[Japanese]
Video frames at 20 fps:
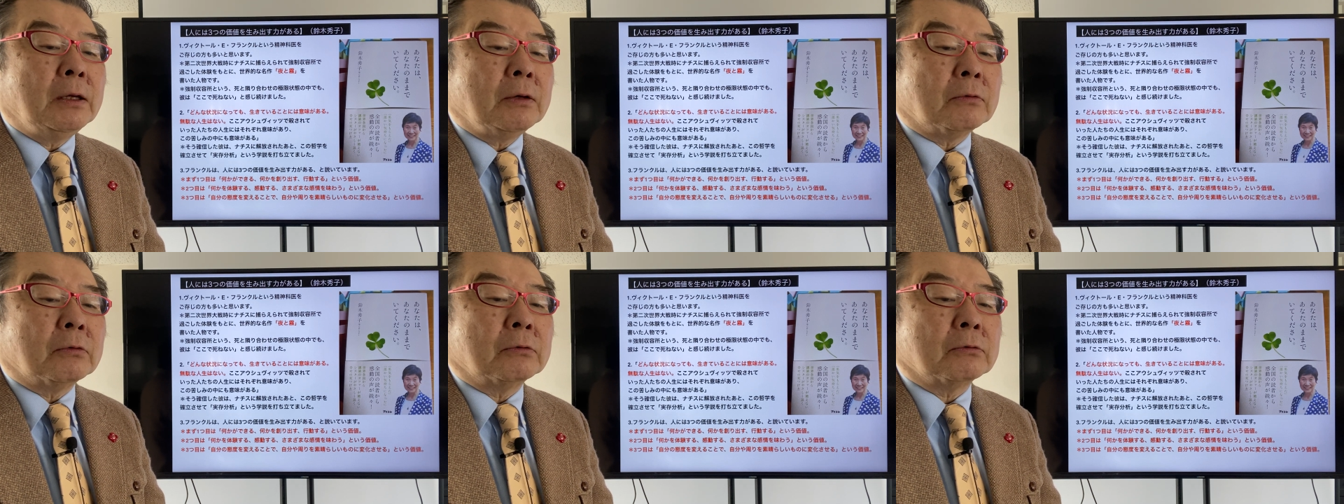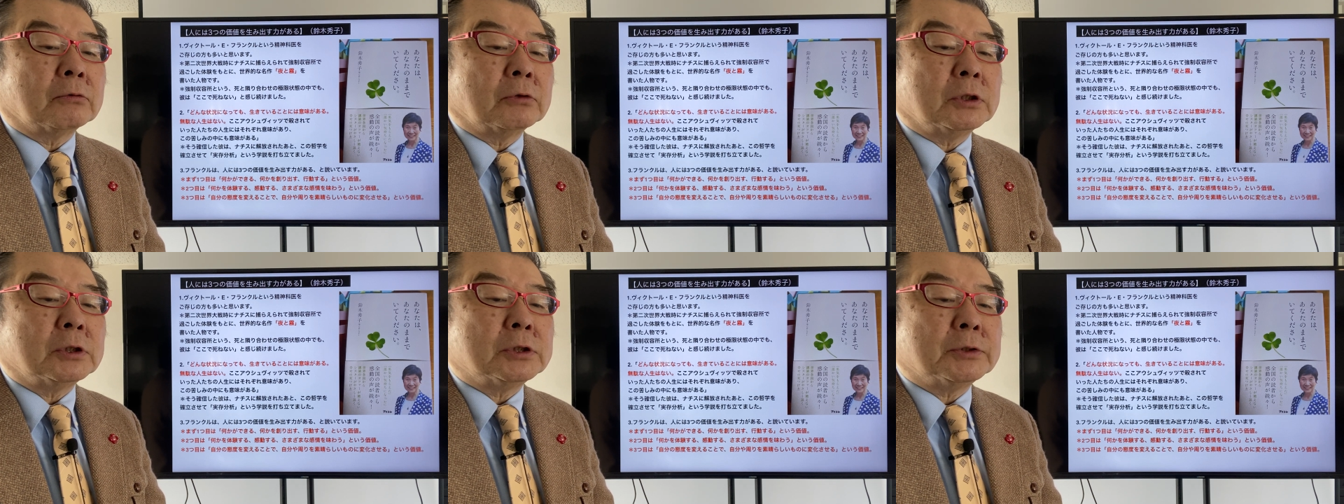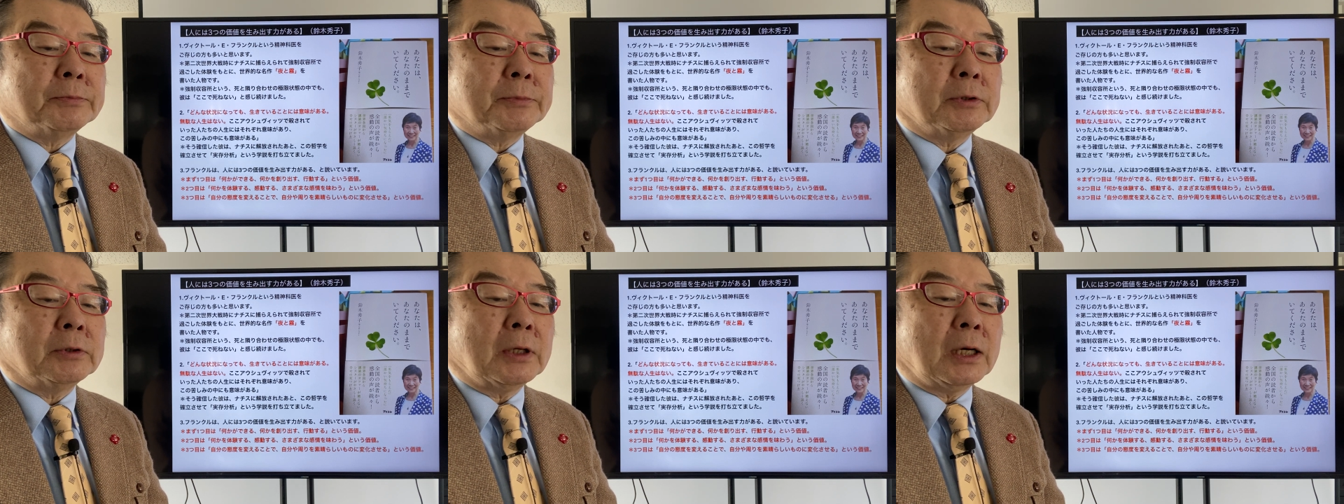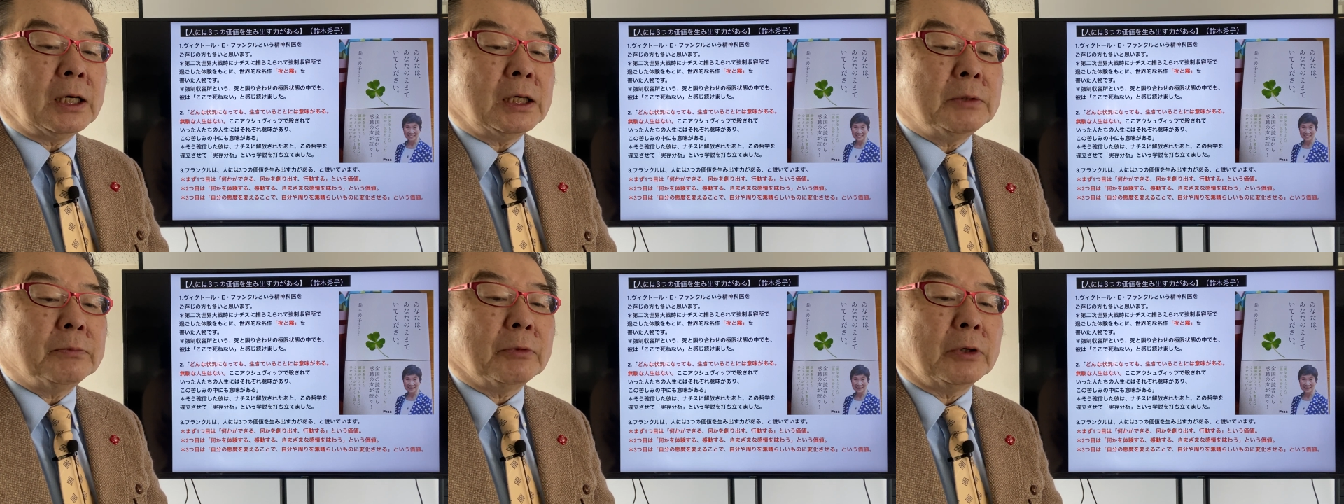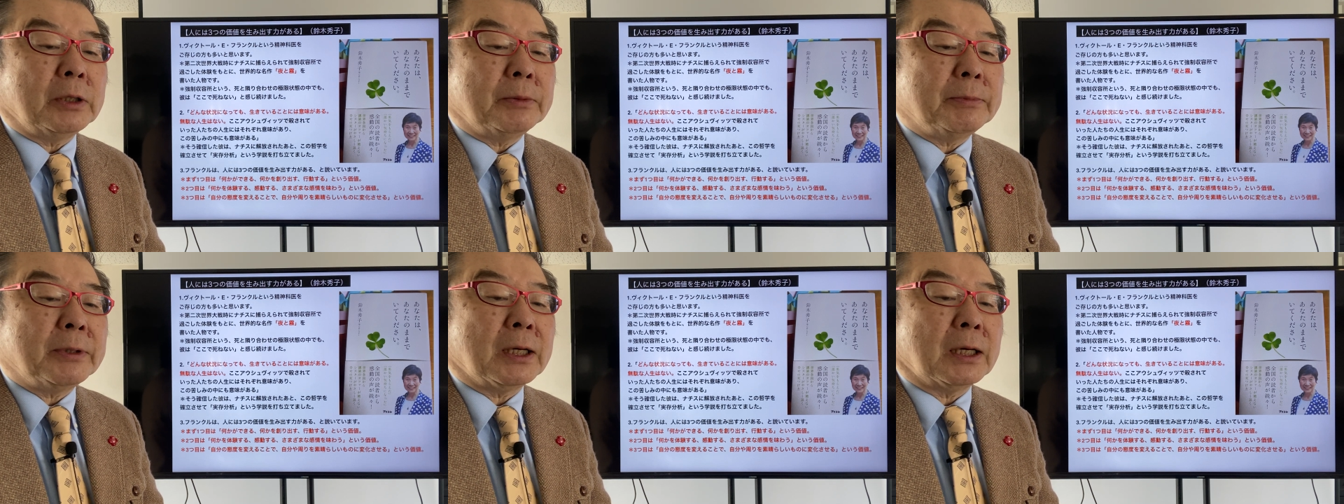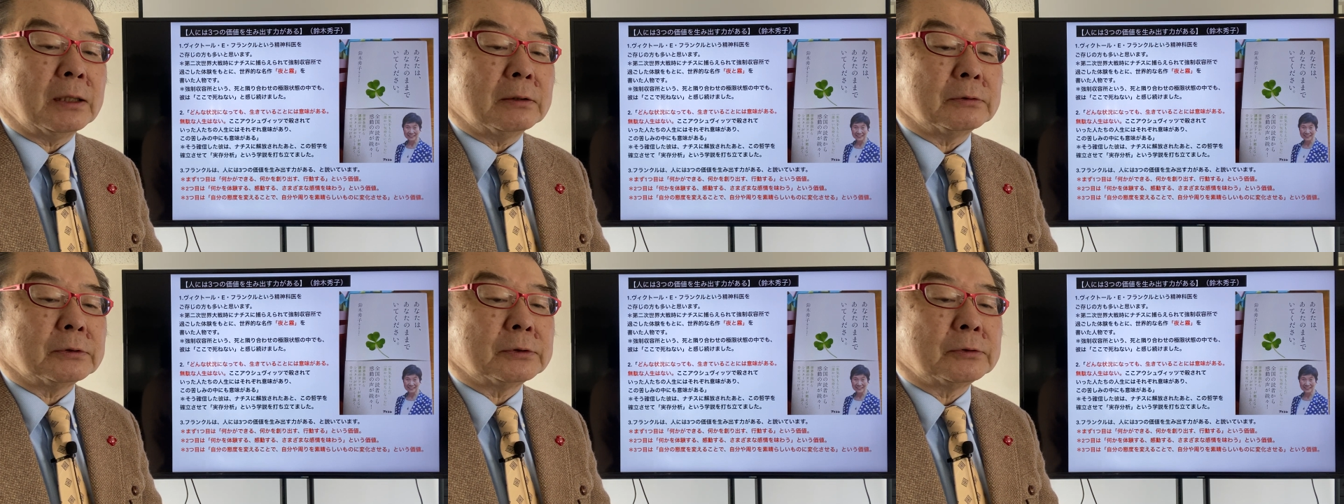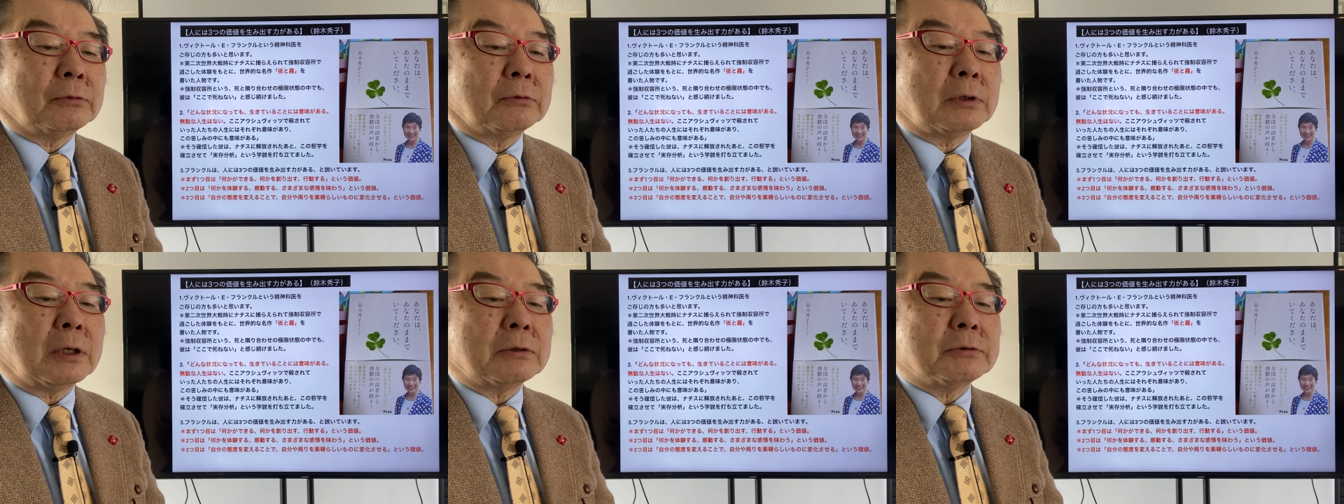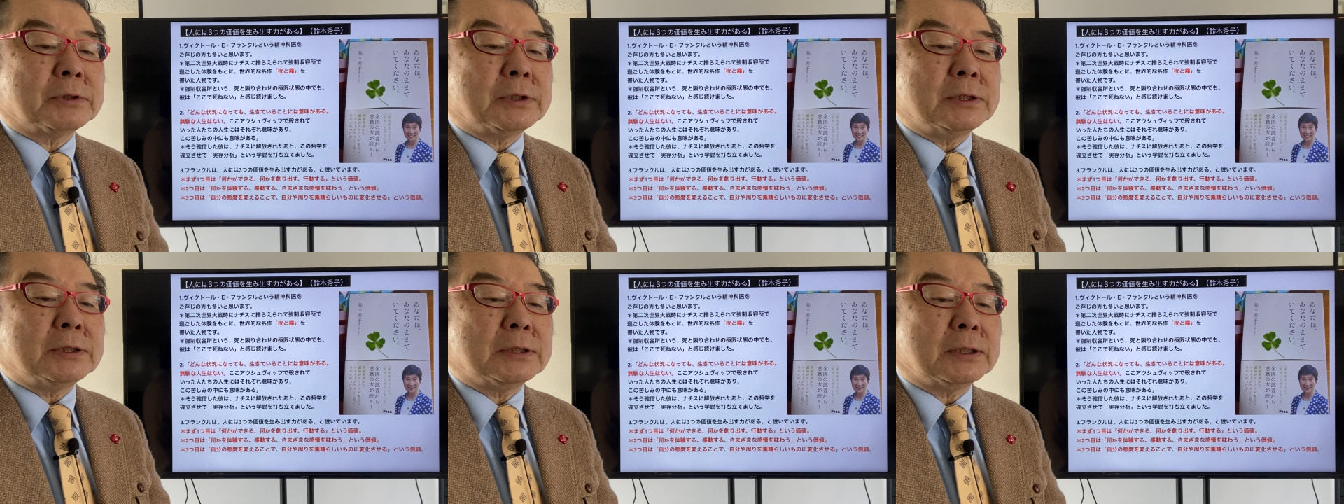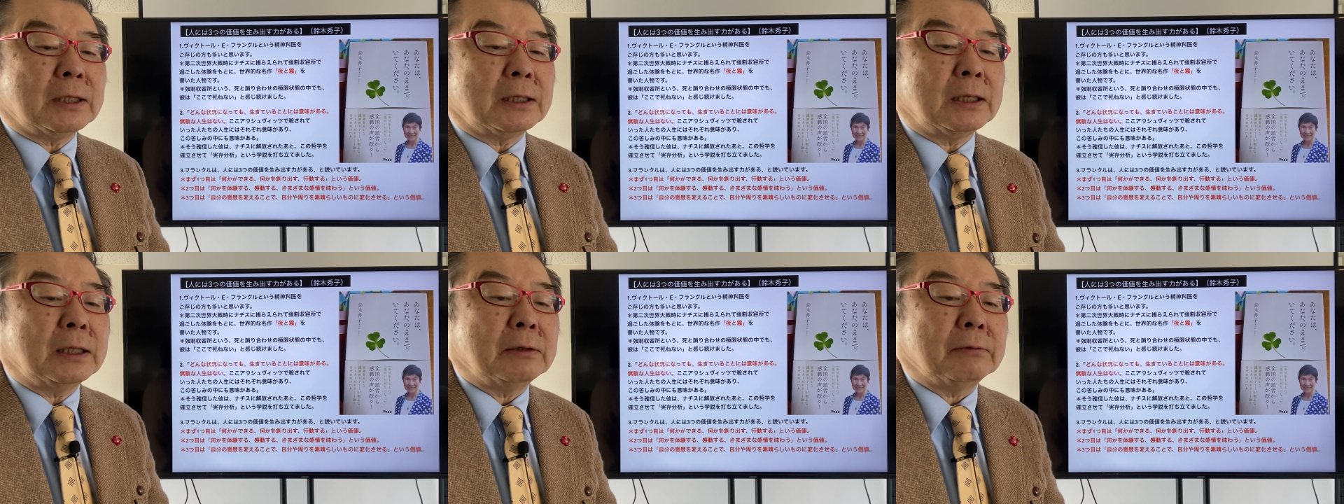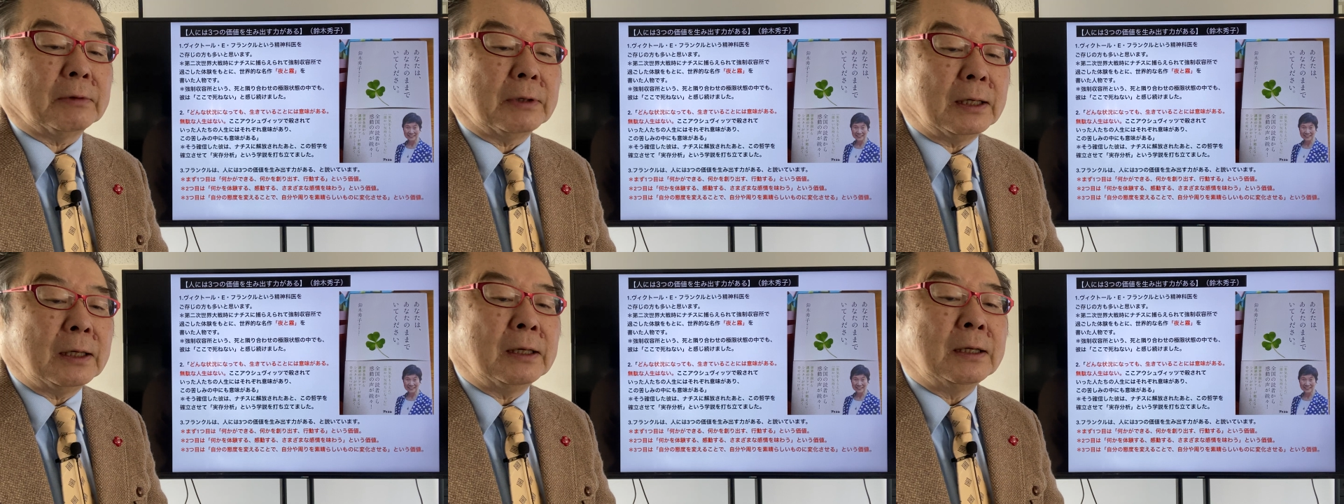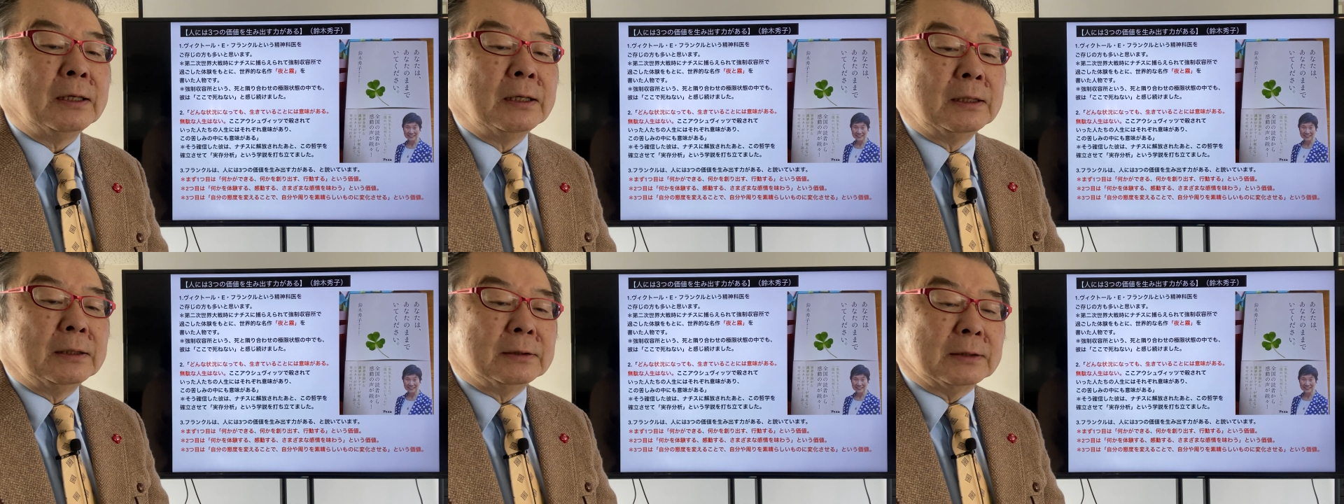この苦しみの中にも意味があるそう確信した彼は